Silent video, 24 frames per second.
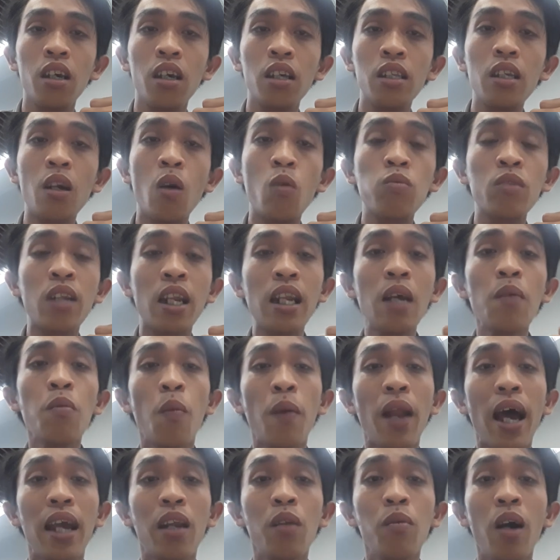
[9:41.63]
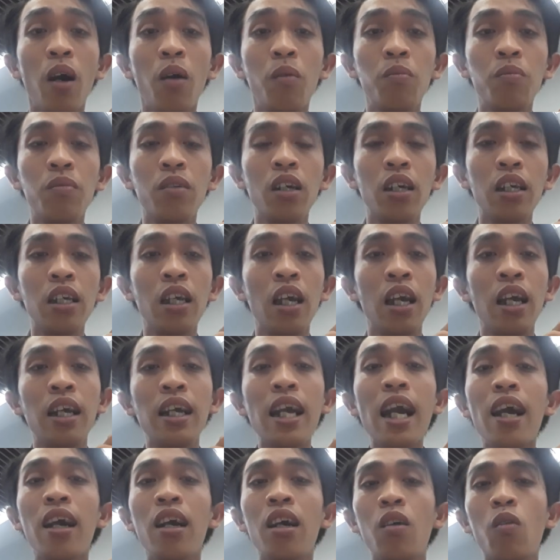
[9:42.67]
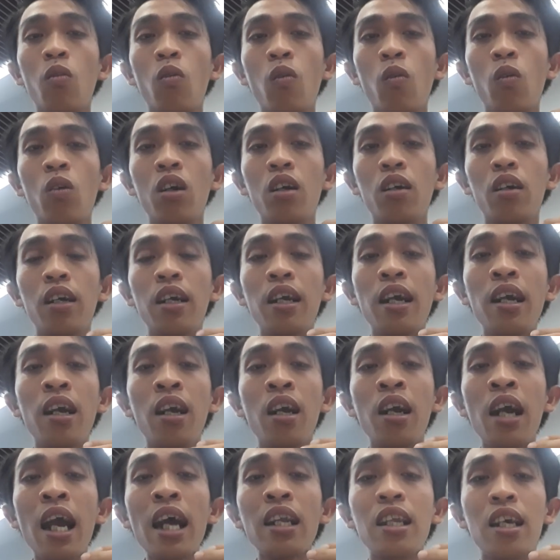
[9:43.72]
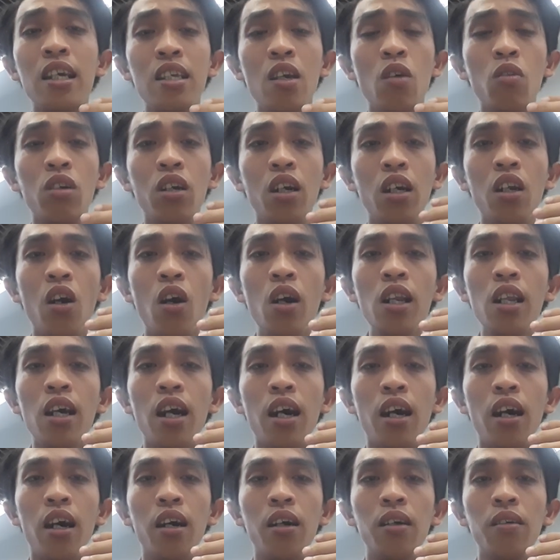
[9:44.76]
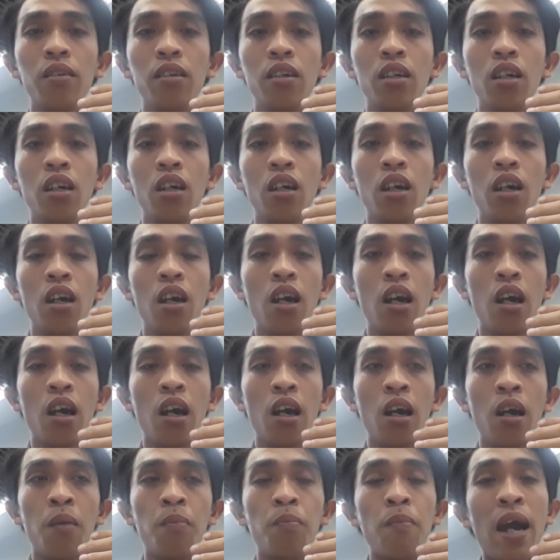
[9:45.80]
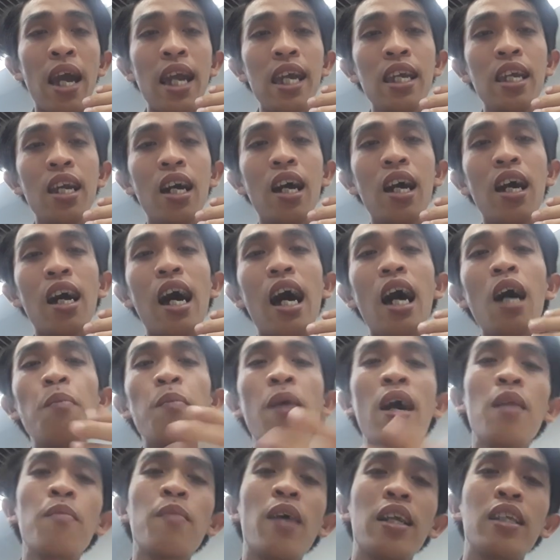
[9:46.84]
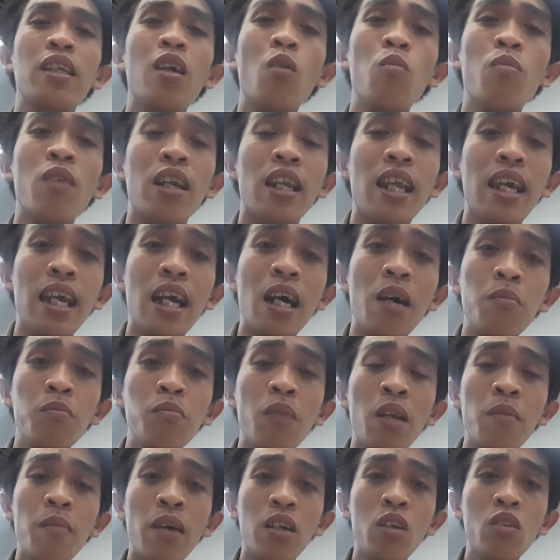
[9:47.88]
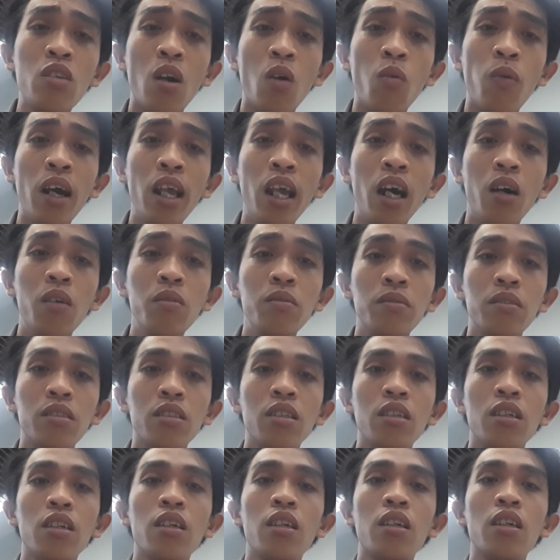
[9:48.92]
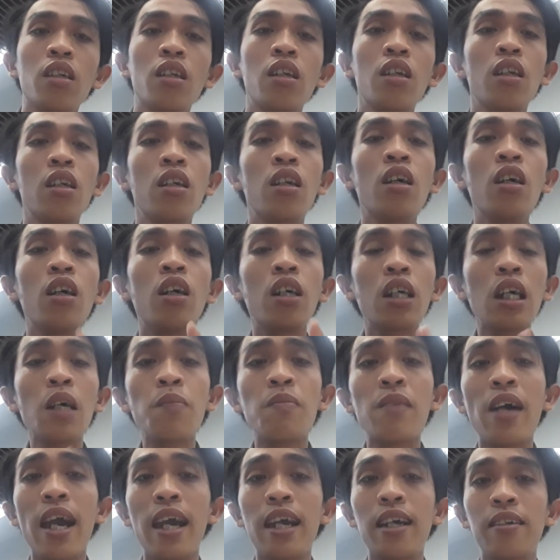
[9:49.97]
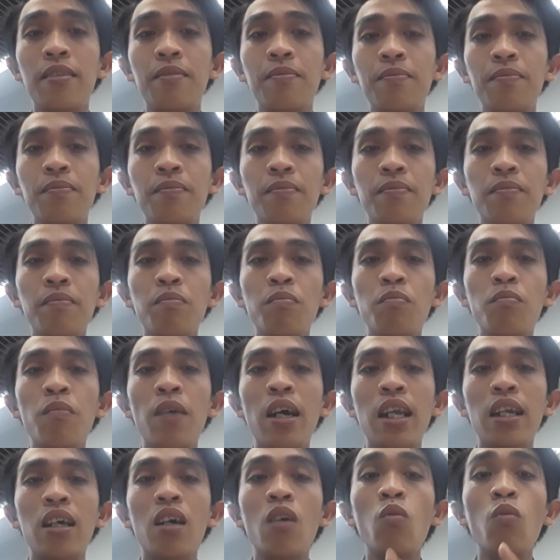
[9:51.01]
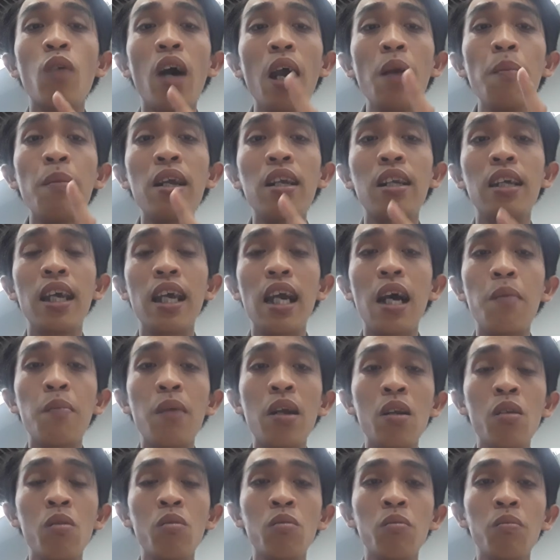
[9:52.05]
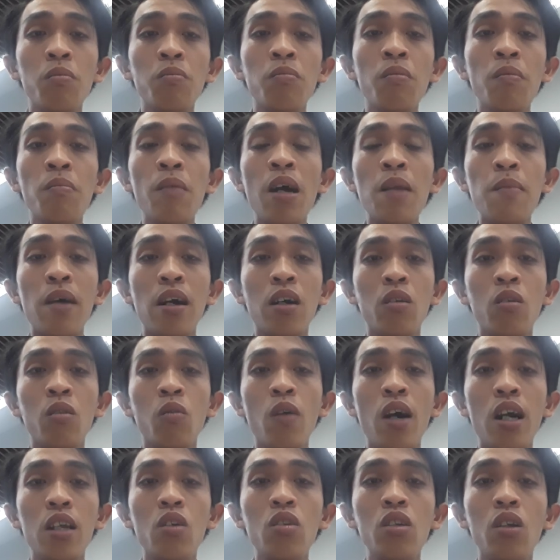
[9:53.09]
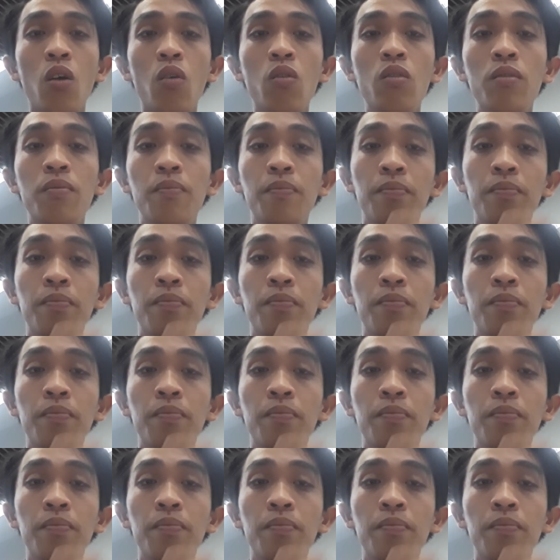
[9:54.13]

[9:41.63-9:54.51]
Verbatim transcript: trong tỉnh thất bồng lai đúng không rất, rất ờ, ờ, là nhiều người nói là mày ờ, ở bên mà trong mà thiền âm bên bà vũ trụ phải không thưa các bạn mình không phải bên thiền âm bên bên bà quả vũ trụ